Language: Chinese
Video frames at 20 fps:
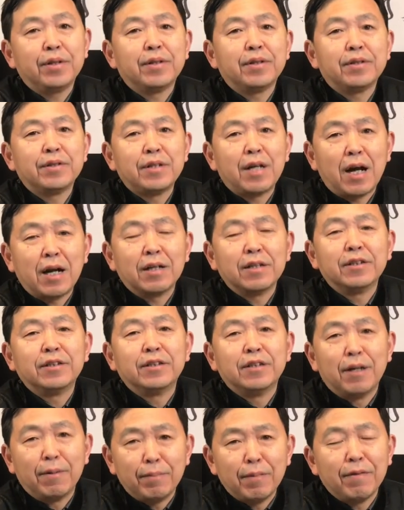的让
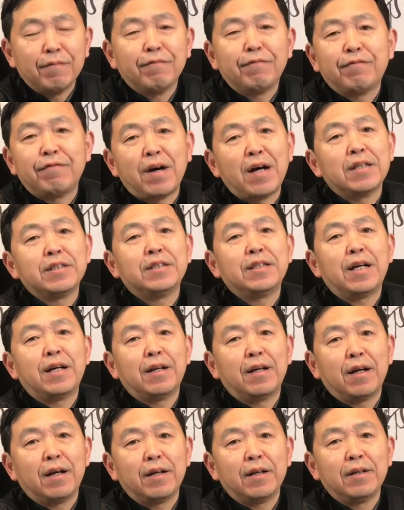人们发现
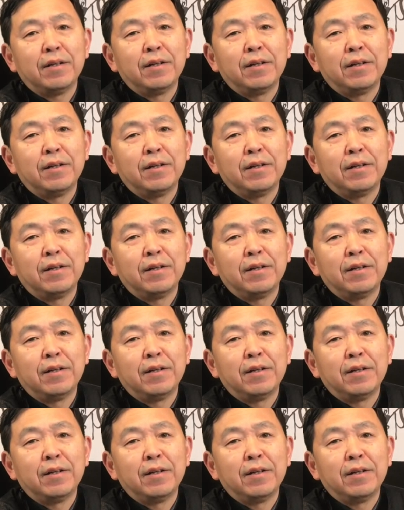了。